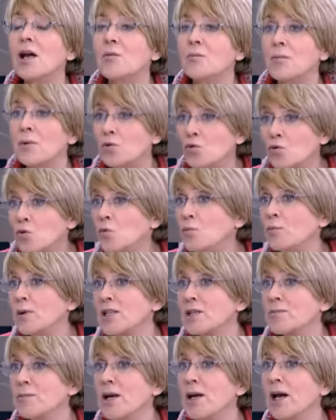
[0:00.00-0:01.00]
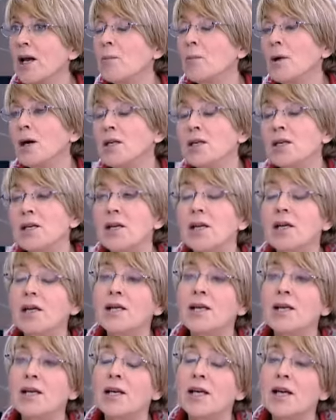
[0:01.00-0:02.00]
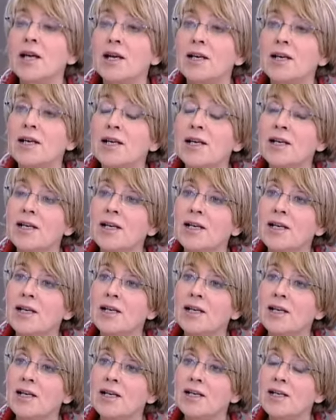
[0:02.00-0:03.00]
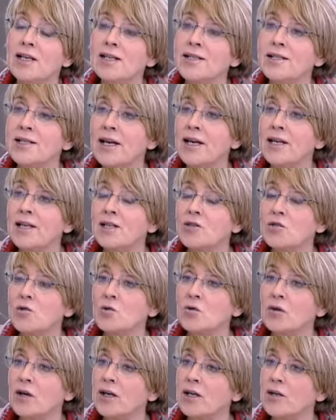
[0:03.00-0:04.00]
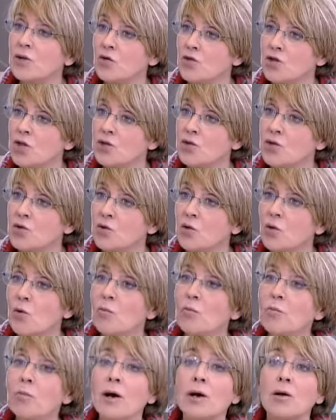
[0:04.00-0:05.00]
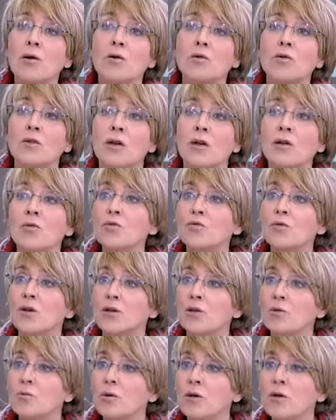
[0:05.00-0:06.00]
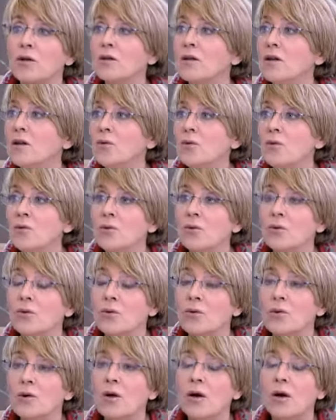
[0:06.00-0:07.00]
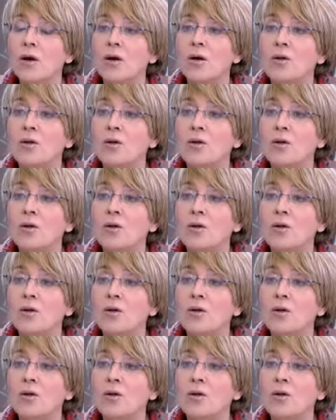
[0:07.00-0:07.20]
Tout passe par l'Allemagne, et, les, les, les, uns et les autres à l'étranger ne se trompent pas. Quand un gouvernement est élu euh, euh,